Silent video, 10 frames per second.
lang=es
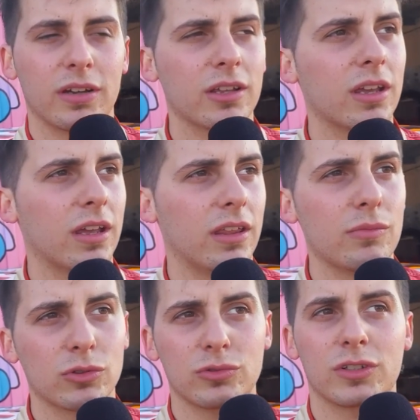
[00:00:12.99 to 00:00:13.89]

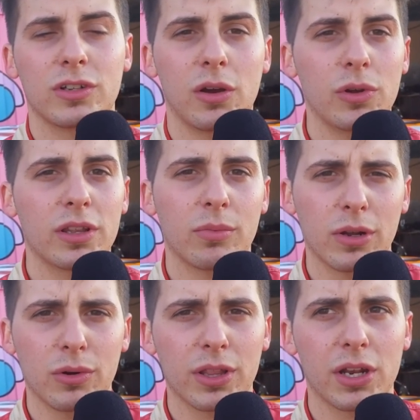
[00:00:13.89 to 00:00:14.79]
dimos una sola vuelta para
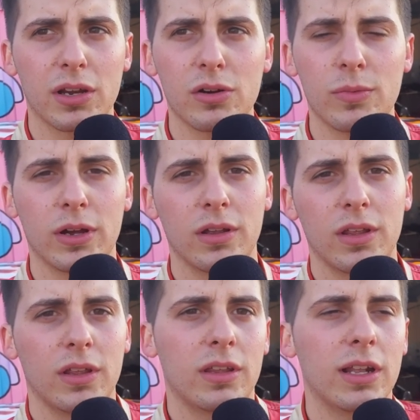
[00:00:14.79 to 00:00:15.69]
guardar la goma
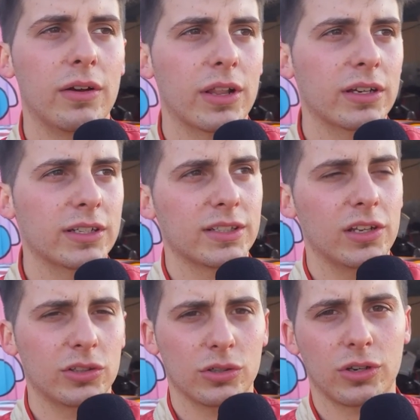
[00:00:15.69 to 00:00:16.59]
y la verdad que
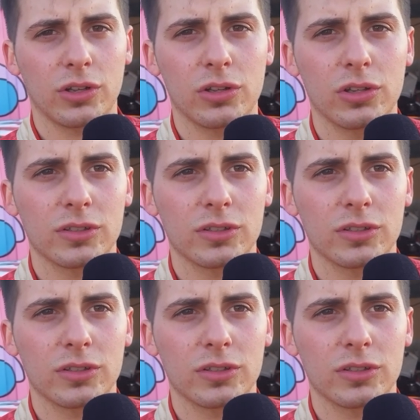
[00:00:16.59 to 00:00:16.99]
salió todo redondo.